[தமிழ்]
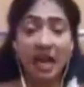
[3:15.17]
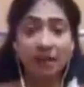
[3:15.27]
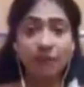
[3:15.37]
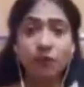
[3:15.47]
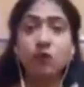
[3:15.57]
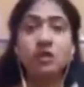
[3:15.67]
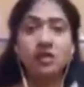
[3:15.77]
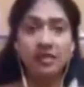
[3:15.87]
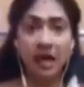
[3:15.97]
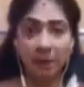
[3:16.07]
ஜாக்
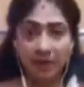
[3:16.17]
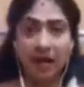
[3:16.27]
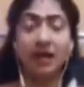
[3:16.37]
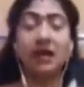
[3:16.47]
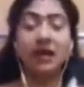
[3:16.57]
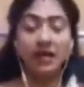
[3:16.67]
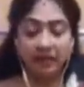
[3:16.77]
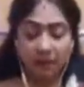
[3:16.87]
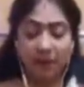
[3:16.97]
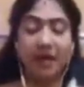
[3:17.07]
ஃப்ரூட் சாப்பிட்டால்
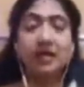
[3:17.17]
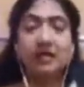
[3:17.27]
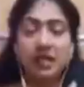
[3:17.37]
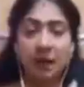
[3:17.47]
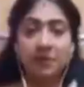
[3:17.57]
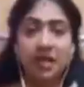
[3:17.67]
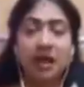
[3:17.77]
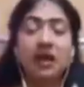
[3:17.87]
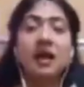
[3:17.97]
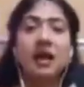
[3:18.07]
இந்த பழங்கள்
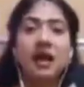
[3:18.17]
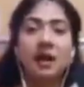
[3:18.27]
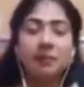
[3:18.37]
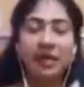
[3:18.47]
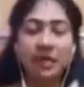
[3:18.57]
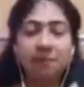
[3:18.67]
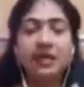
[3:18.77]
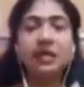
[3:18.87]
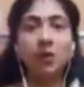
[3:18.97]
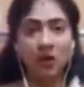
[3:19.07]
சாப்பிட்டா
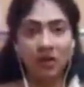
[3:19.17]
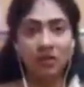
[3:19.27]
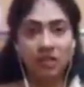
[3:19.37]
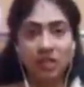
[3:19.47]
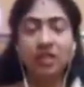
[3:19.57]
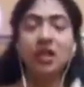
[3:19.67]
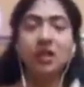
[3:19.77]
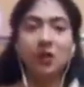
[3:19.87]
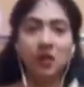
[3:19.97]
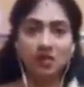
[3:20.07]
பிபி குறைஞ்சி
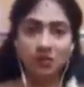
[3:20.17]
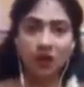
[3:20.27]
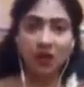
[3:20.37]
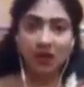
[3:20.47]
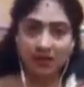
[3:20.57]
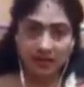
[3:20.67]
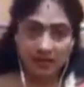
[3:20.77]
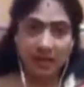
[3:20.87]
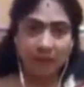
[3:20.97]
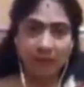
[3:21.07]
கொலஸ்ட்ரால்
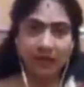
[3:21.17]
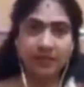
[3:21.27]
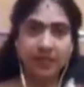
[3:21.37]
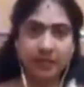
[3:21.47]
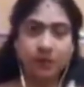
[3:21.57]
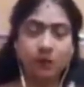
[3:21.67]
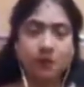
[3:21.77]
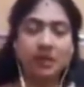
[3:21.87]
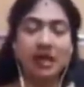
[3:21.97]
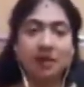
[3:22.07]
இல்லாமல் ஆயிட்டு கெட்ட
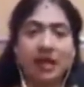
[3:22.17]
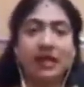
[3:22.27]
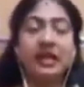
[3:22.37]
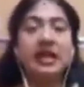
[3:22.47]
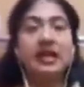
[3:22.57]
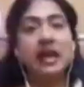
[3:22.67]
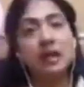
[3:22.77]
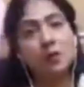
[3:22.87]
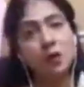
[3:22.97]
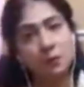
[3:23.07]
கொழுப்பு இல்லாமல் ஆகி
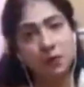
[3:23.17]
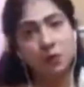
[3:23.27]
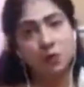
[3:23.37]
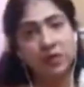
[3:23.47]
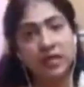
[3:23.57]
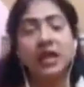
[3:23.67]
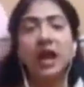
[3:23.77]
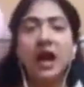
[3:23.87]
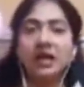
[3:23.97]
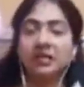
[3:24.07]
நல்ல கொழுப்பு கூடி
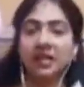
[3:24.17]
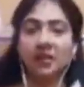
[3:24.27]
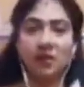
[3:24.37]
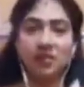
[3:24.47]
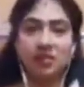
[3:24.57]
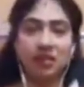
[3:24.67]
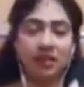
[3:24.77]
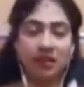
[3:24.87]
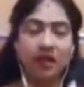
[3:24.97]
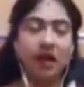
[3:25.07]
ஹார்ட் அட்டாக் கொலஸ்ட்ரால்
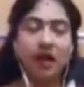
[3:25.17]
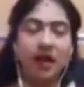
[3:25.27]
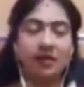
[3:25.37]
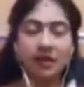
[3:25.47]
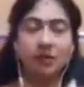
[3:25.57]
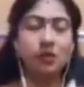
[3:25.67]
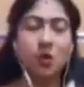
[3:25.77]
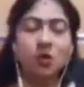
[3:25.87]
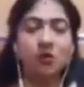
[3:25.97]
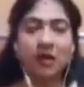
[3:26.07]
ஹார்ட் அட்டாக்கு
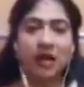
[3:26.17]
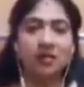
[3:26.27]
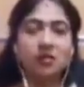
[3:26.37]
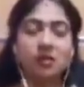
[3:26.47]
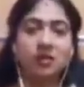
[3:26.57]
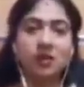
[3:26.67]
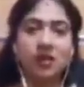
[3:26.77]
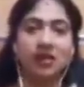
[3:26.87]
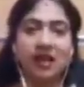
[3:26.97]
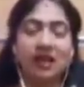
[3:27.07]
ஸ்ட்ரோக்கும் வராதுன்னு சொல்லி
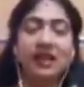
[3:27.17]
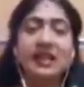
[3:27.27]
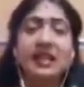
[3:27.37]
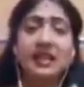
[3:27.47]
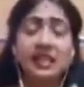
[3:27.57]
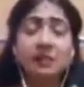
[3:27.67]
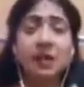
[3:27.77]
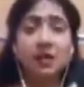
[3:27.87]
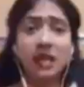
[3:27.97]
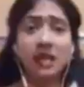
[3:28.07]
சொல்லியிருக்காங்க இது
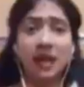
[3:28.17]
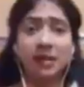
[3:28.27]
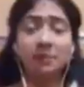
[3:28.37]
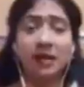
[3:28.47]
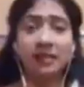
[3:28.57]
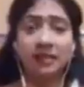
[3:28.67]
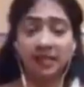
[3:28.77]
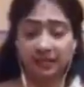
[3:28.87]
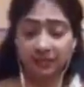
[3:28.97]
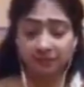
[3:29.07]
மட்டும்தானா அப்படின்னு
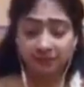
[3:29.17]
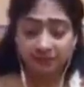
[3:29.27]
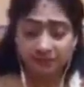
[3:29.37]
பார்த்தீங்கன்னாக்கா